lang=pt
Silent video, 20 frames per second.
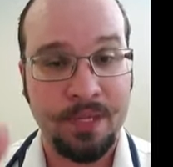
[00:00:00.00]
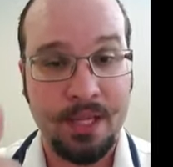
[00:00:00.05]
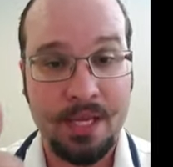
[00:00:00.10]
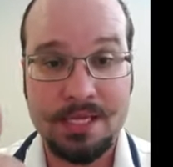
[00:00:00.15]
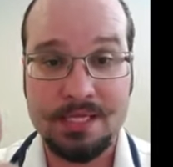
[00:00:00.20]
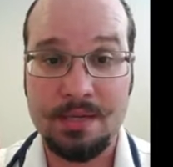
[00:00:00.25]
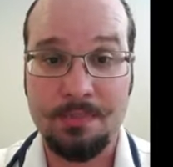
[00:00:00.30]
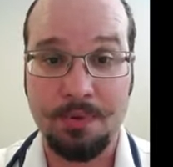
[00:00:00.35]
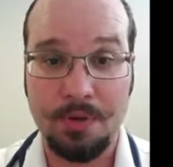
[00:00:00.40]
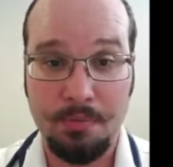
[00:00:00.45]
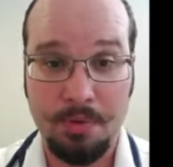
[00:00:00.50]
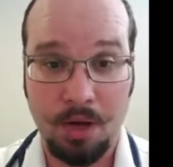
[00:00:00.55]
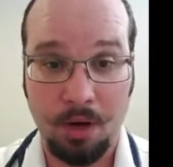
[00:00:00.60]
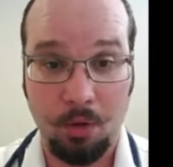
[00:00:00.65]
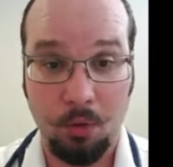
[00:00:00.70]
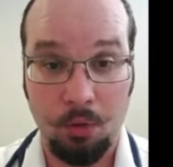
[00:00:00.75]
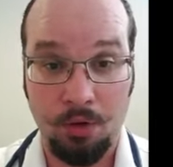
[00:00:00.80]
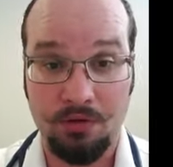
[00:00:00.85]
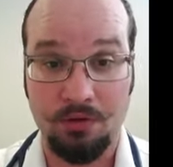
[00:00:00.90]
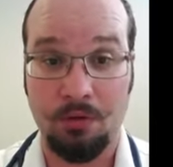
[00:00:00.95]
Isso é a
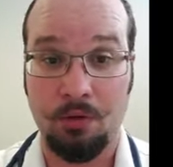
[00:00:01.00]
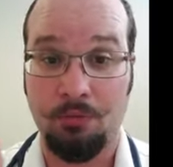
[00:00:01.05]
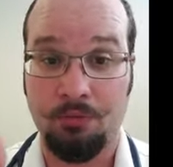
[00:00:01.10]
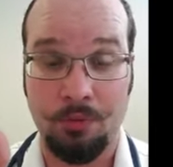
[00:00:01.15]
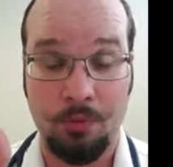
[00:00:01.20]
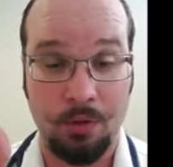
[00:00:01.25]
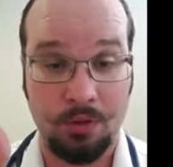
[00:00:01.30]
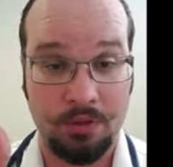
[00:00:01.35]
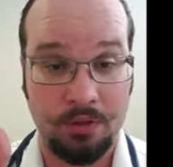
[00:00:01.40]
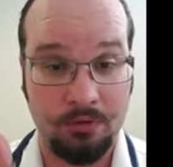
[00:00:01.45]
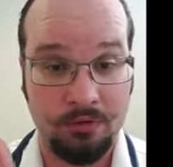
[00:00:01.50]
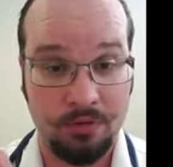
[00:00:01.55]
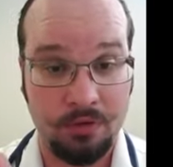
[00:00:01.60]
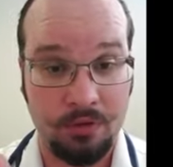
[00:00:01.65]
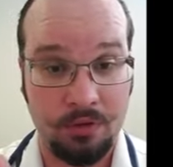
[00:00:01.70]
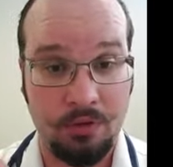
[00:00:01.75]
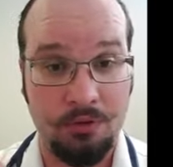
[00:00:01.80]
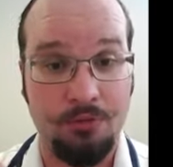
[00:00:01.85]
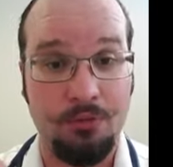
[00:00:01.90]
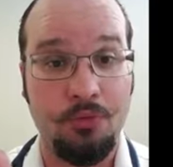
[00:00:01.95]
primeira coisa, não foi um artigo
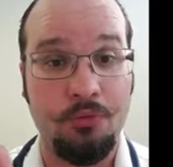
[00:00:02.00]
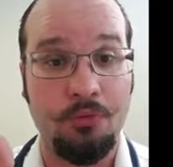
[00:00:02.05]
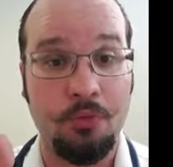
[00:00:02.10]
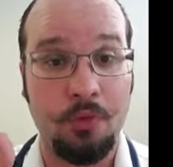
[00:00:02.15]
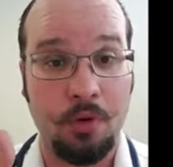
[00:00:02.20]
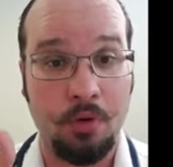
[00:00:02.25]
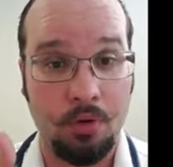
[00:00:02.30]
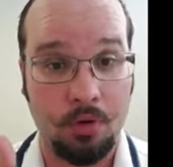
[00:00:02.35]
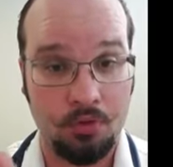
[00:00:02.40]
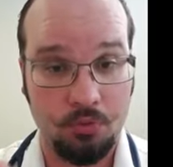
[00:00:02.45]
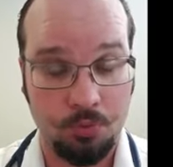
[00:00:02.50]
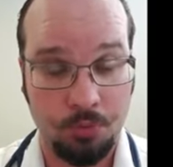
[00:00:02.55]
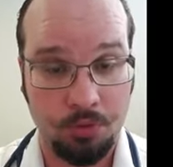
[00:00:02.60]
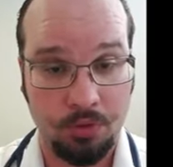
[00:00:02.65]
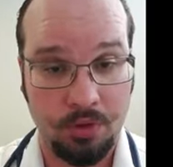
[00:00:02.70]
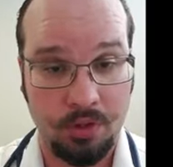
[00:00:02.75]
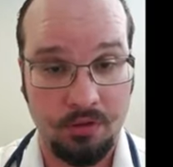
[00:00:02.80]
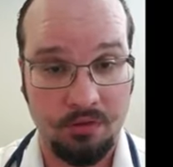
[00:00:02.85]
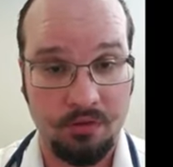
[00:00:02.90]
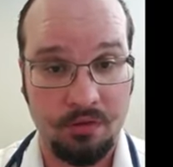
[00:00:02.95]
científico, foi uma
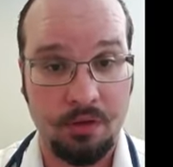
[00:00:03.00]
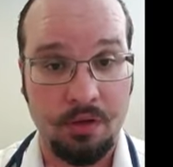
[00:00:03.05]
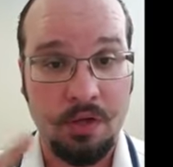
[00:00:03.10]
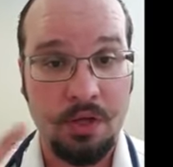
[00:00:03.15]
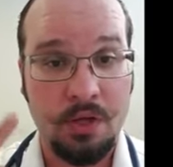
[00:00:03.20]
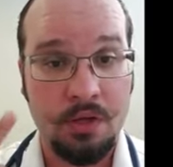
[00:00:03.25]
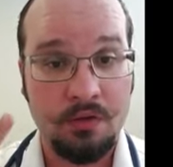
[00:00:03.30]
correspondência.